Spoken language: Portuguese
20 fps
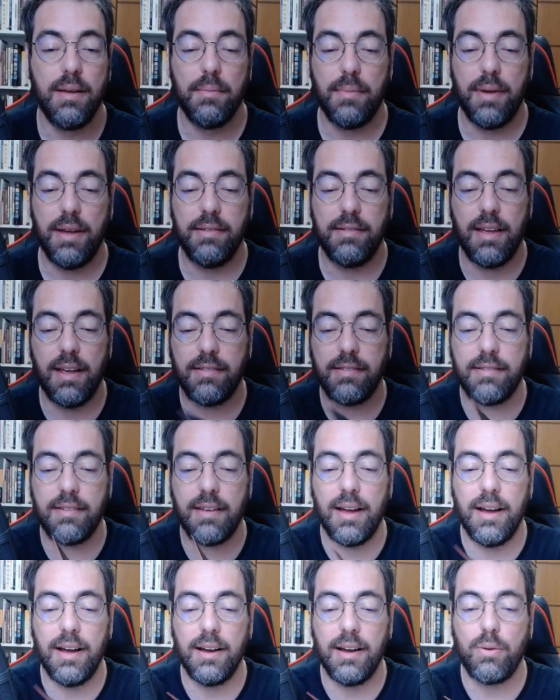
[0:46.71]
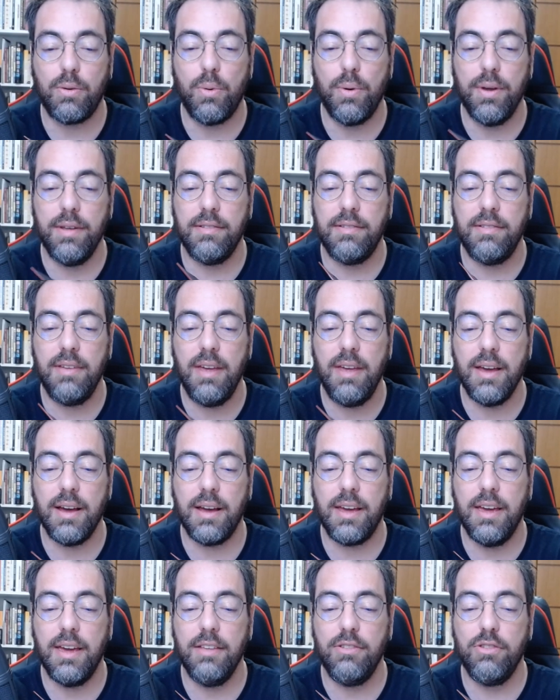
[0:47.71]
mas essa coisinha
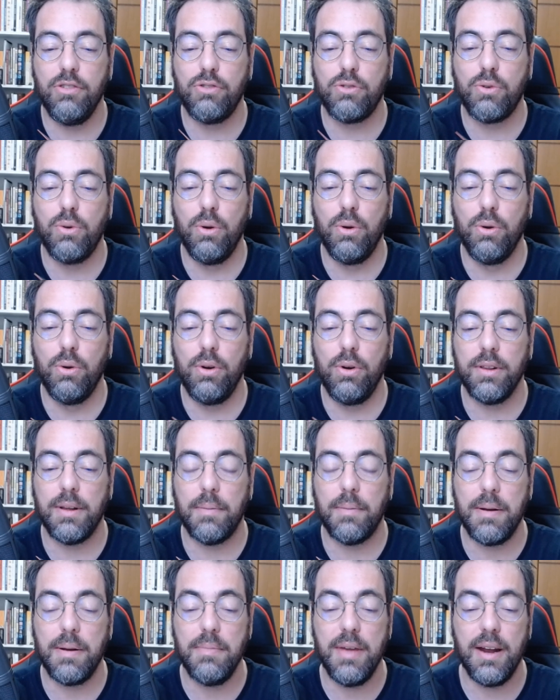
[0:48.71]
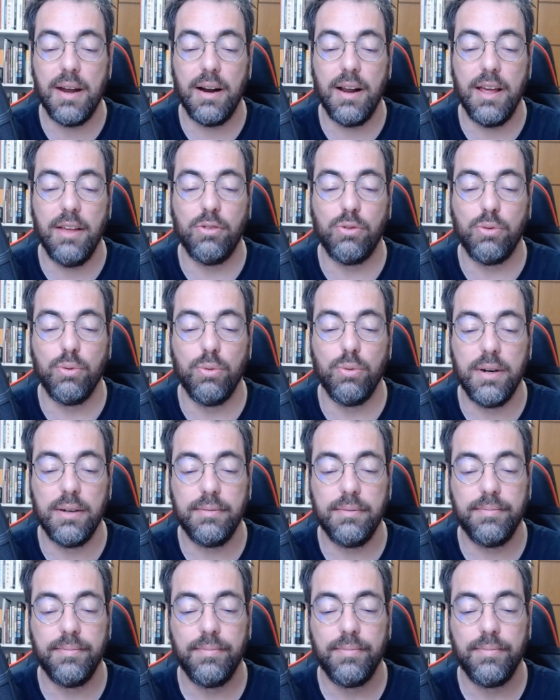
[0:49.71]
aqui descolou na primeira leitura.